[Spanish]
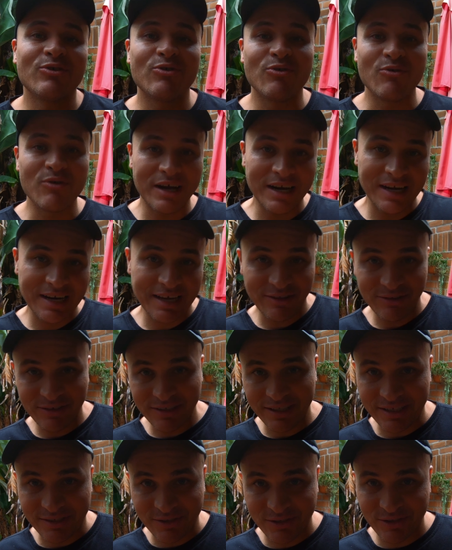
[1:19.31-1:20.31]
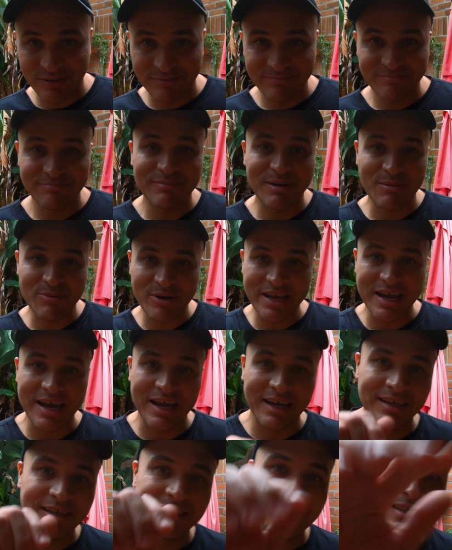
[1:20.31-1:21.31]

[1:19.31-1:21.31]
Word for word: con un cargador de eso. Vamos allá.